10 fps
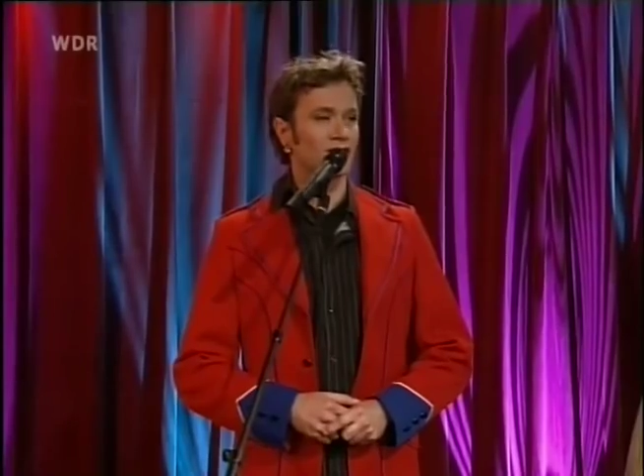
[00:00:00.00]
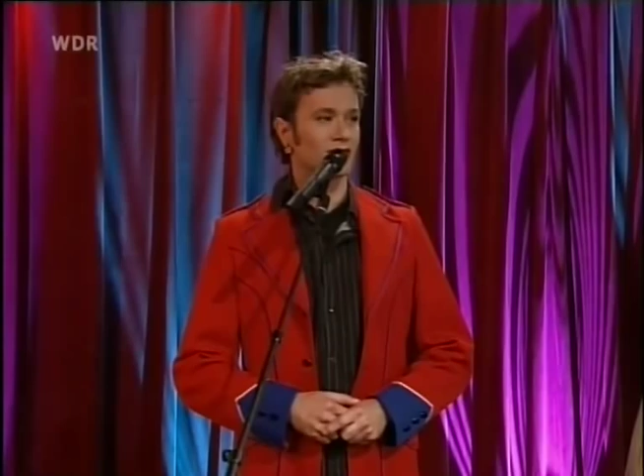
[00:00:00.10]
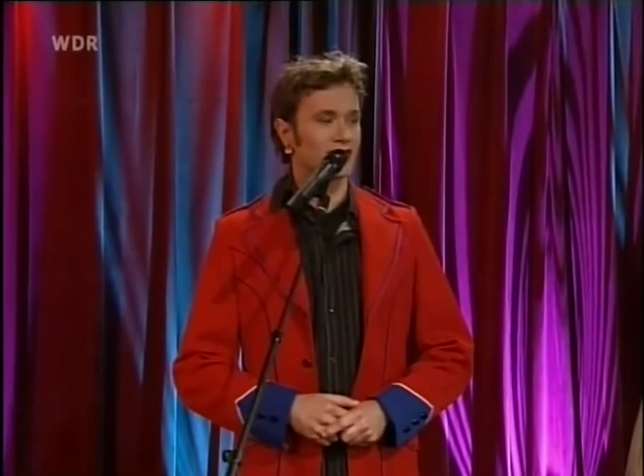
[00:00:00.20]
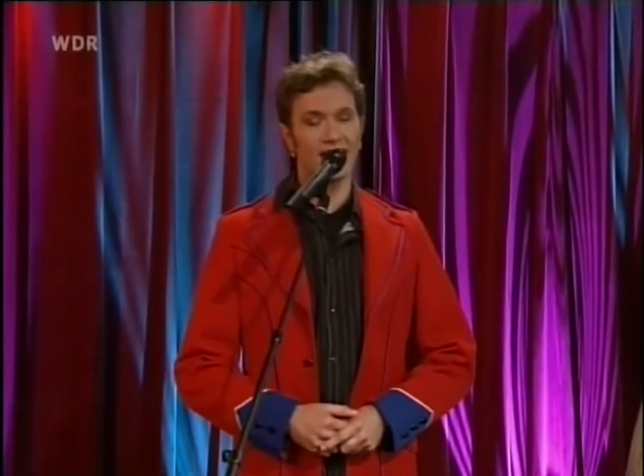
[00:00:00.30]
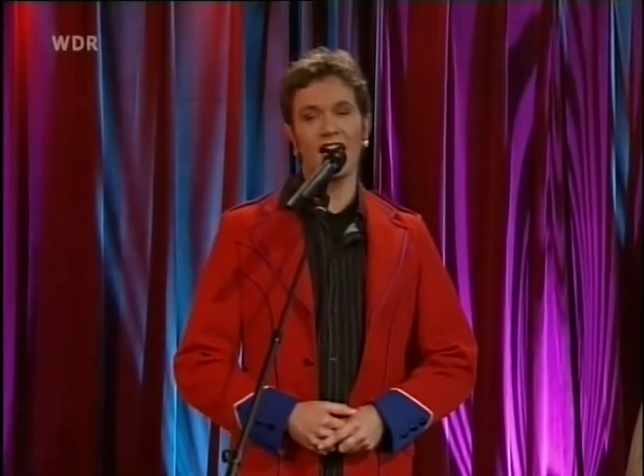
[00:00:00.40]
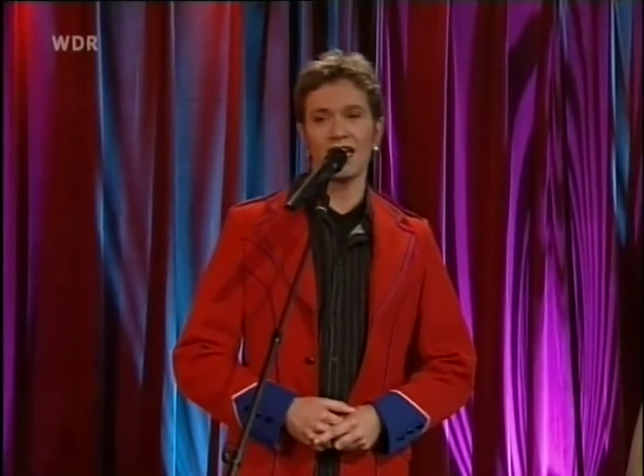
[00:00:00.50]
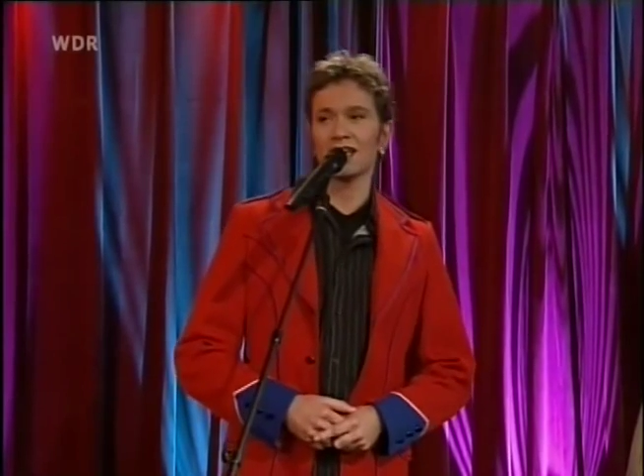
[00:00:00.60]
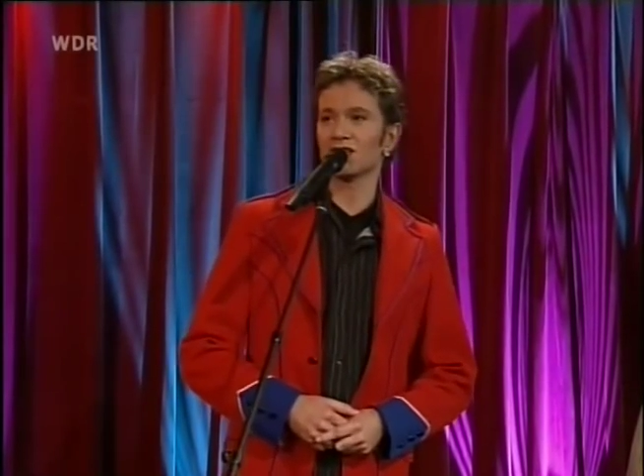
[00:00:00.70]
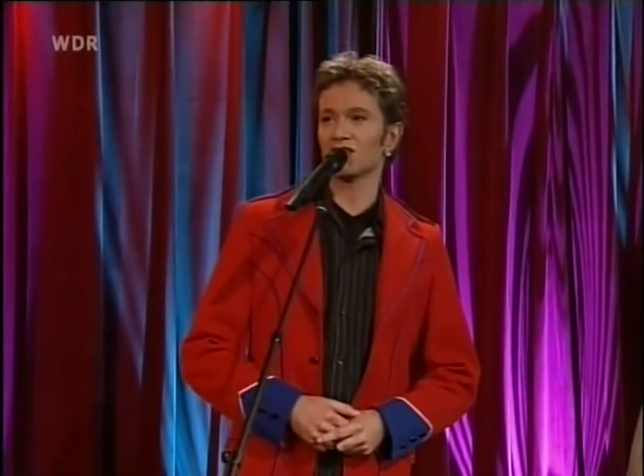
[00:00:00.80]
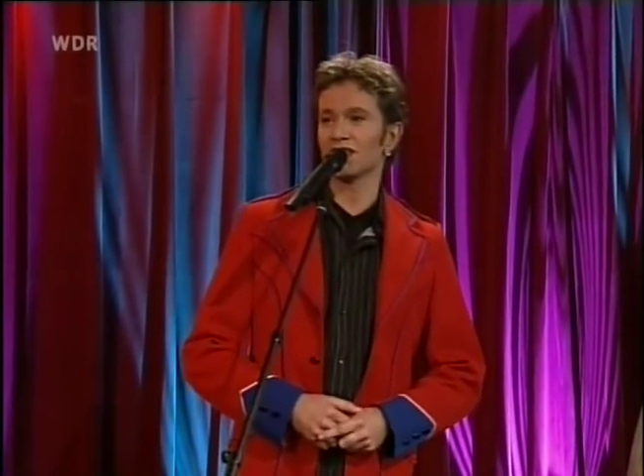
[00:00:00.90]
auch sozial
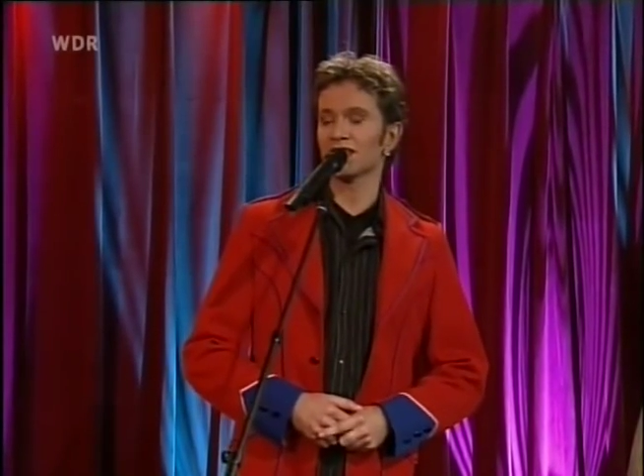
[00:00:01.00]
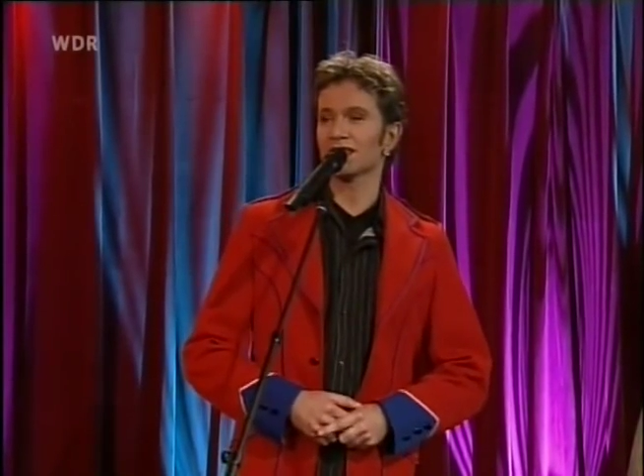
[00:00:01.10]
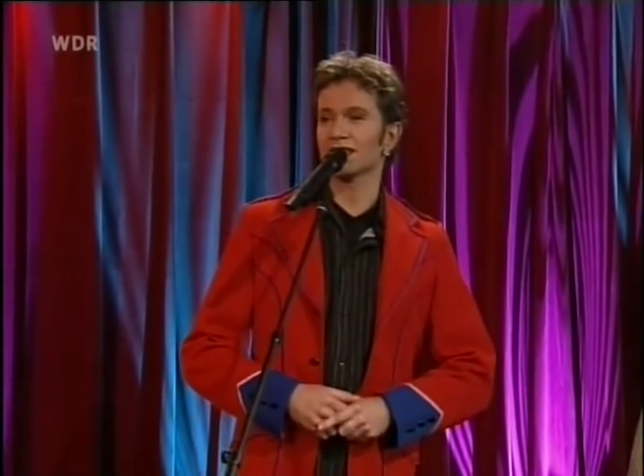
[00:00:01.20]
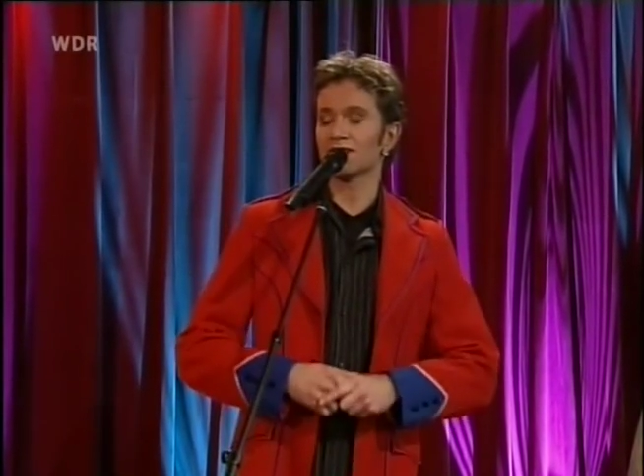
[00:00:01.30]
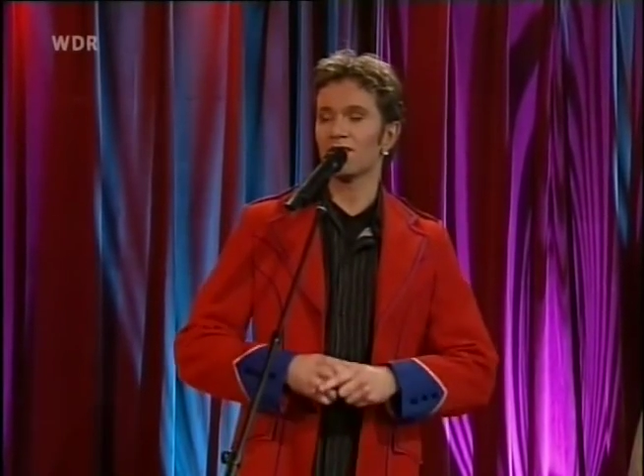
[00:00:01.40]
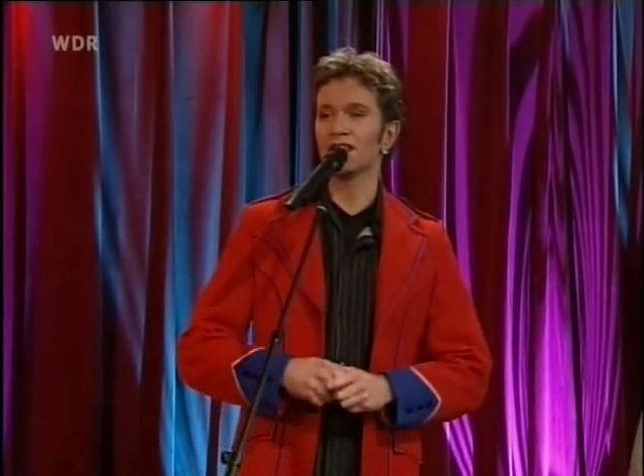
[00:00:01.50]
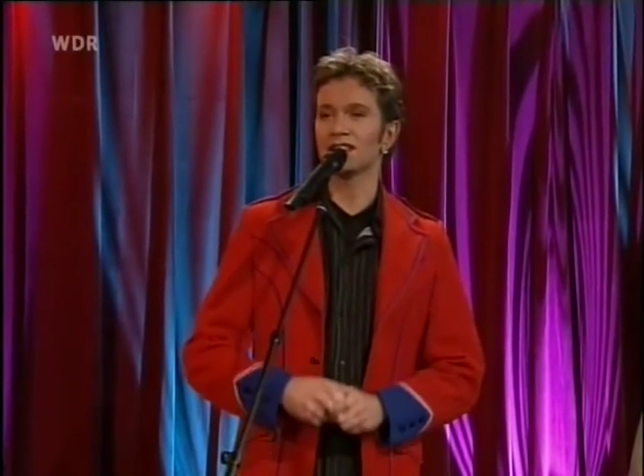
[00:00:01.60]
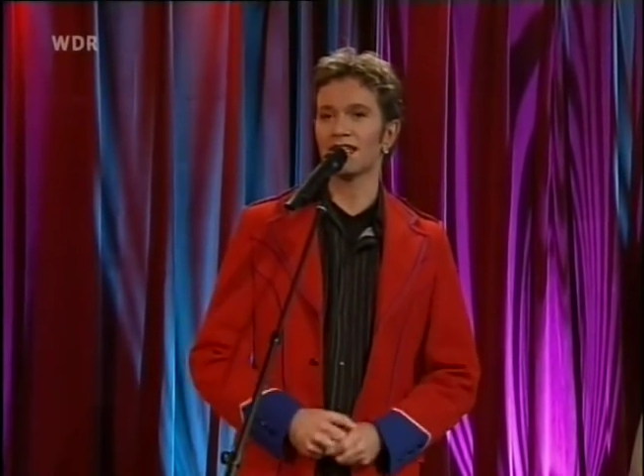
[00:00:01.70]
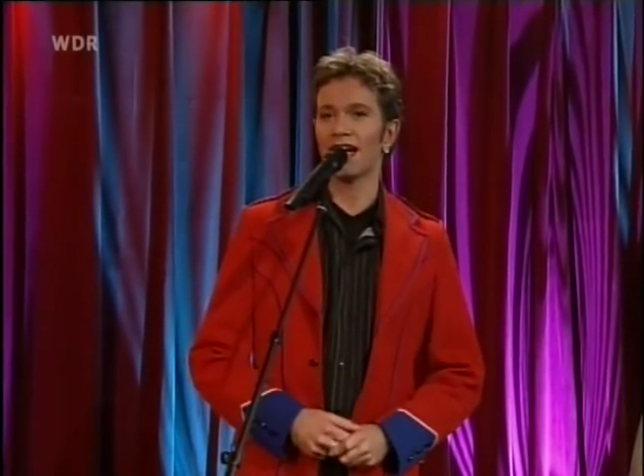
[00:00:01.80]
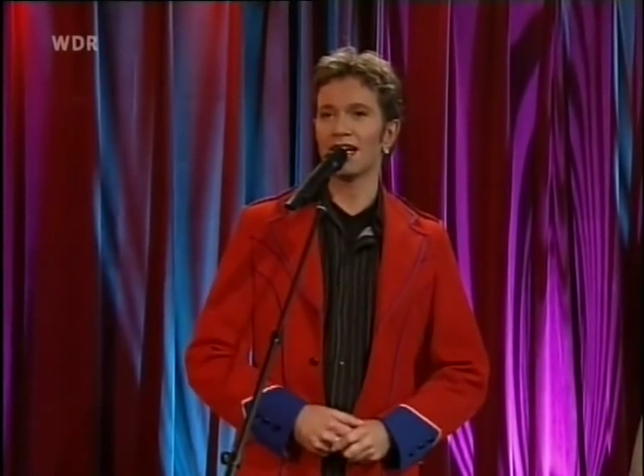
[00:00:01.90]
engagiere, das ist
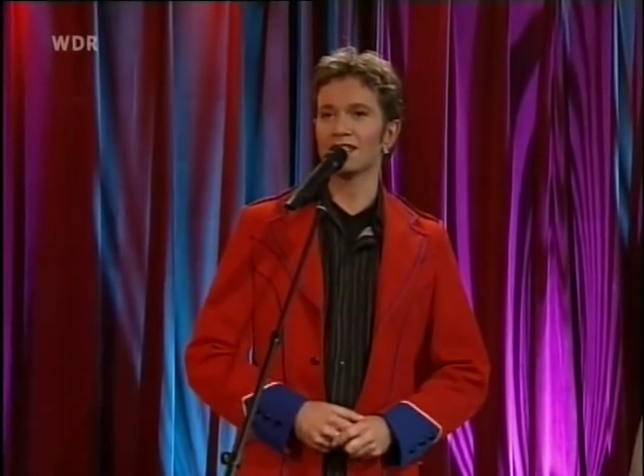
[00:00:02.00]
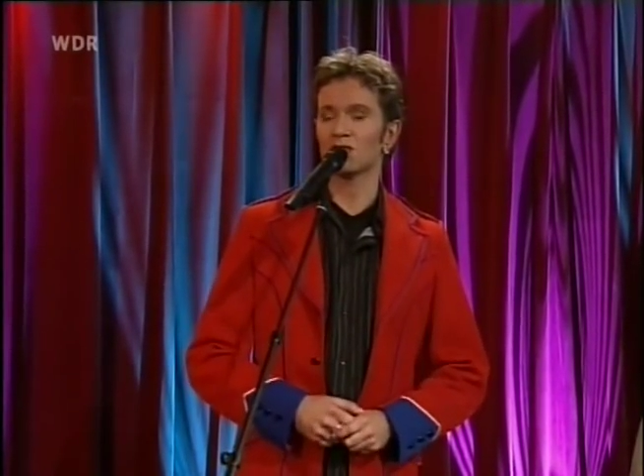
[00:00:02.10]
völlig klar.